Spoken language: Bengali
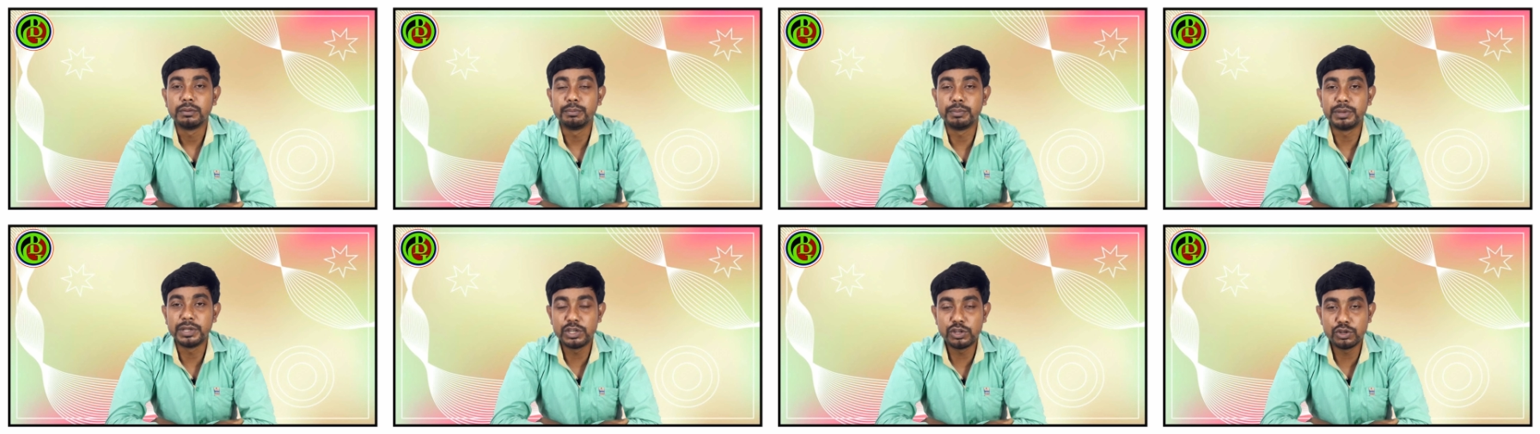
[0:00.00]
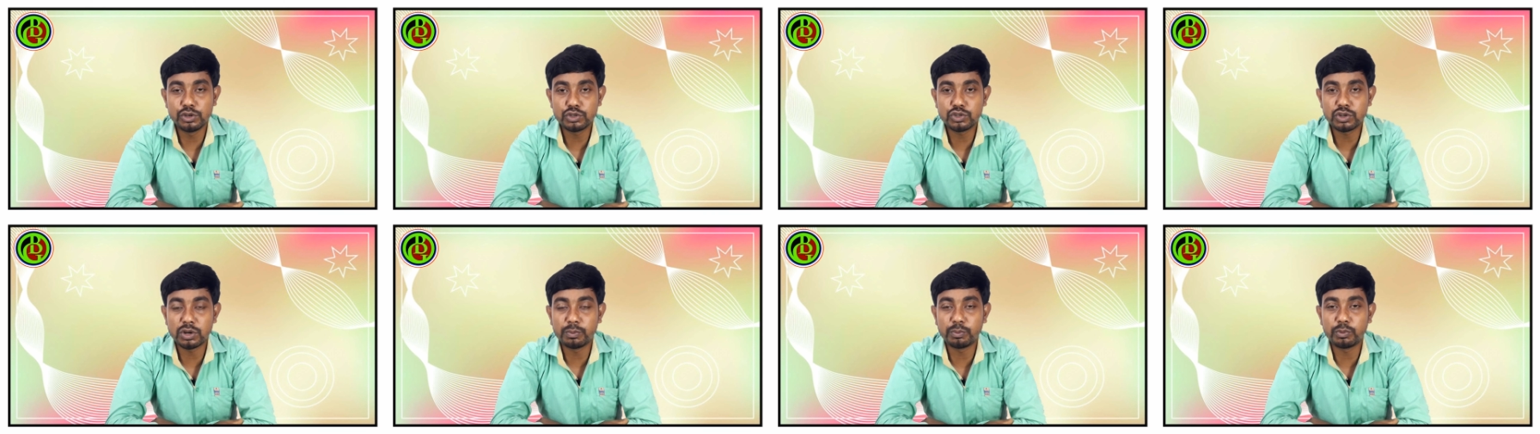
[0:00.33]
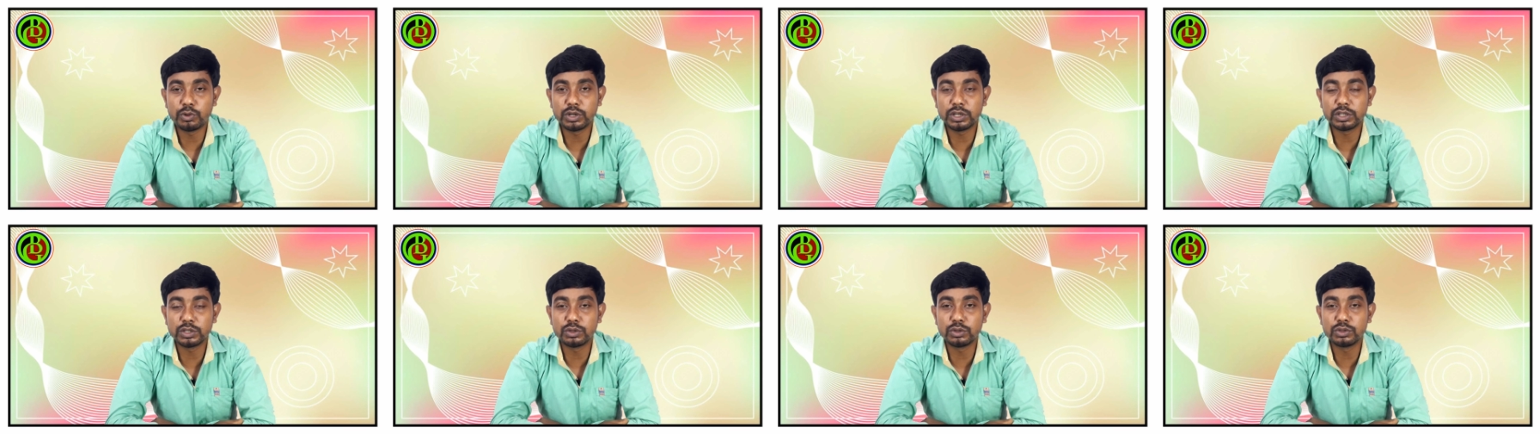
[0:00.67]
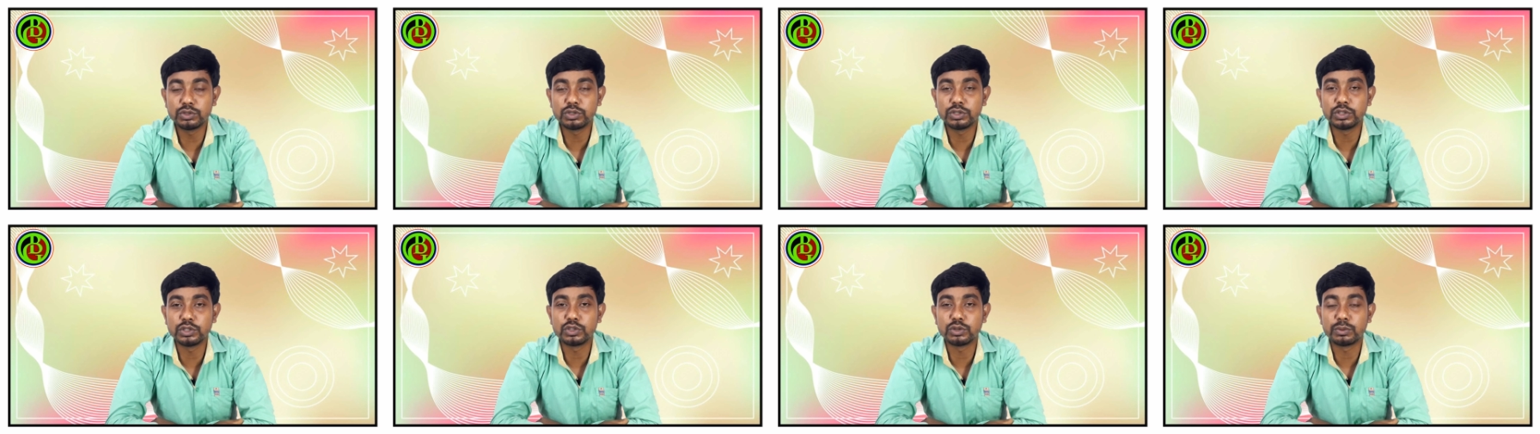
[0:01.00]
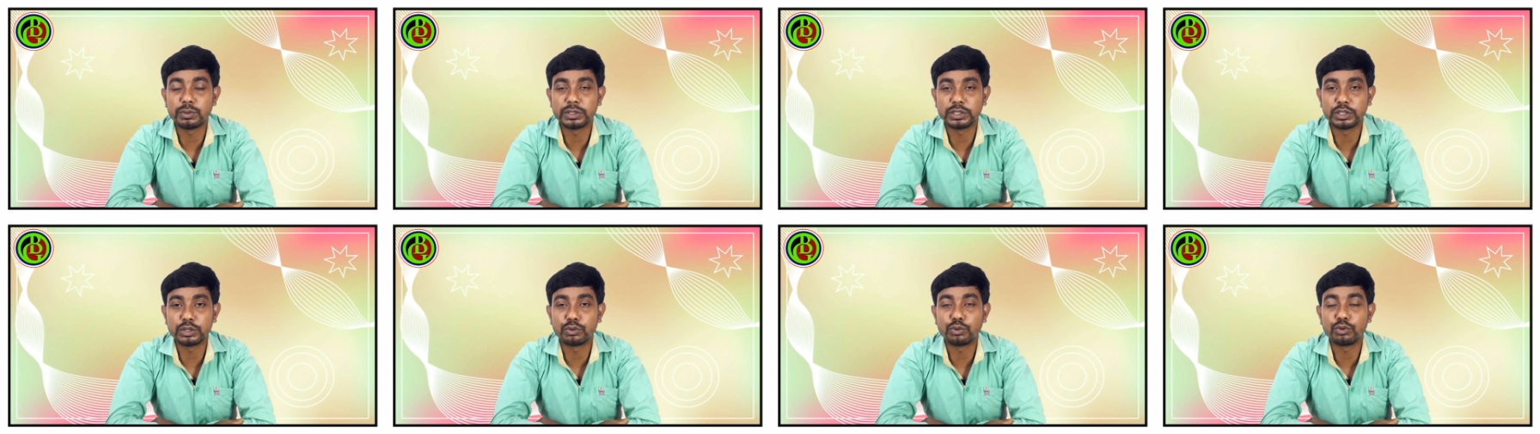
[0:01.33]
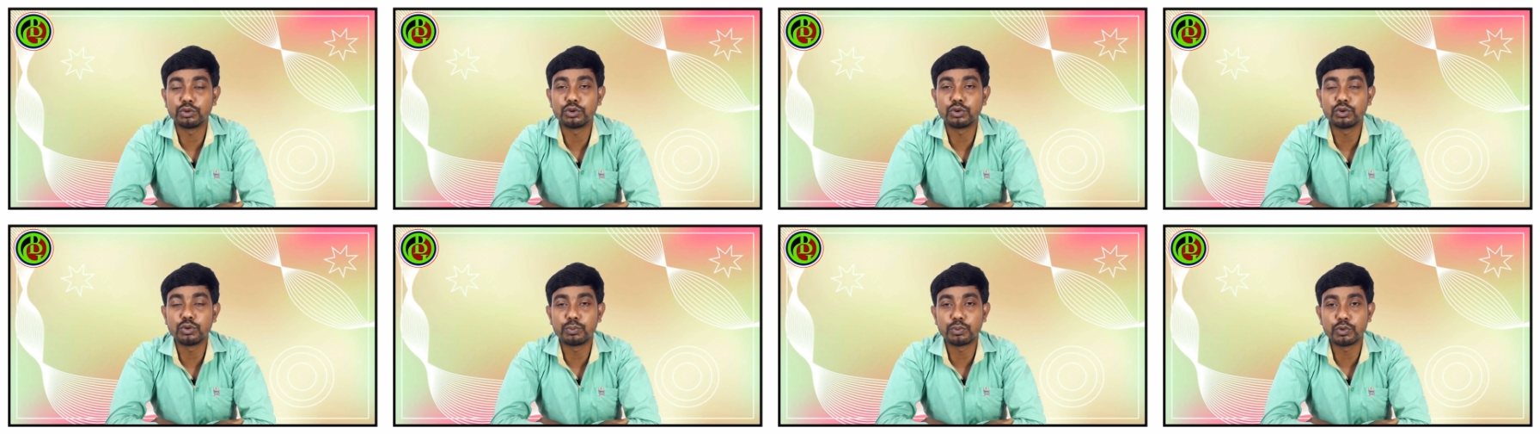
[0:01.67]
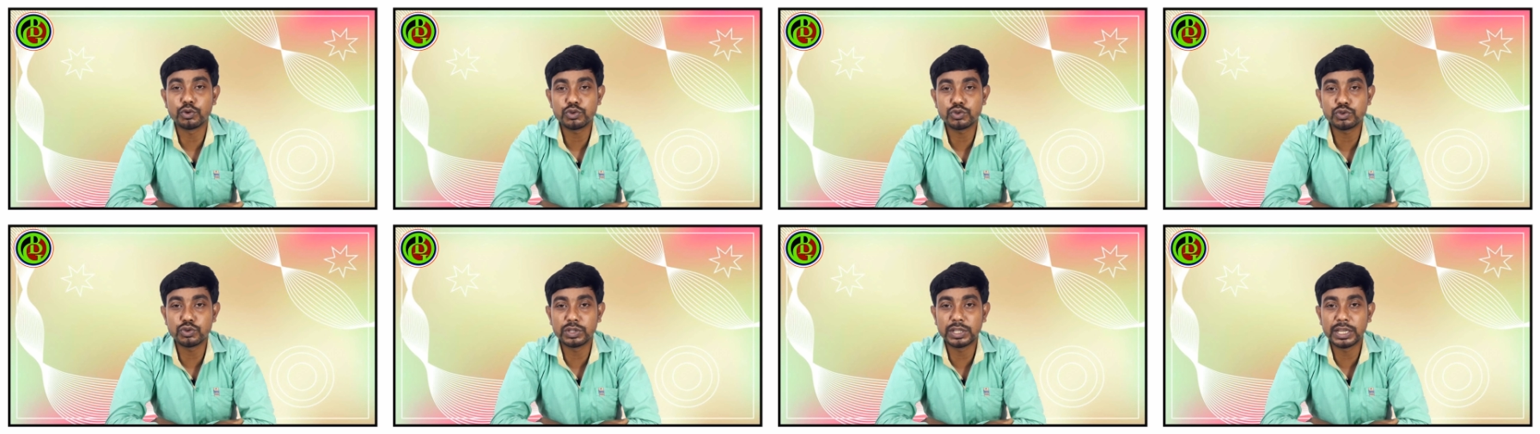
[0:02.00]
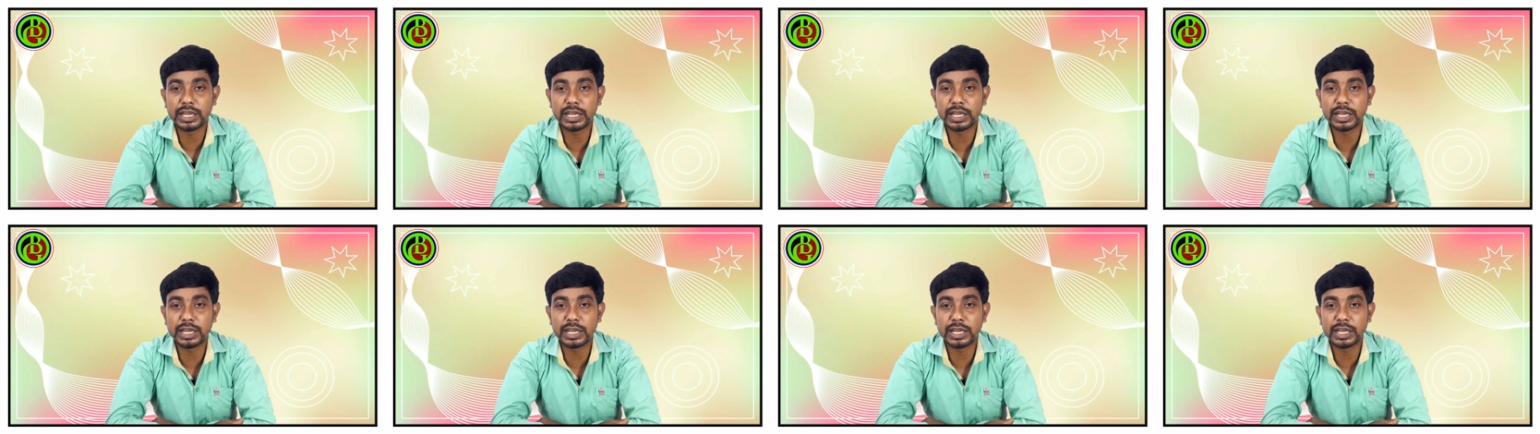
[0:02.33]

ভিডিও সম্পর্কিত যদি তোমাদের কোনোরূপ প্রশ্ন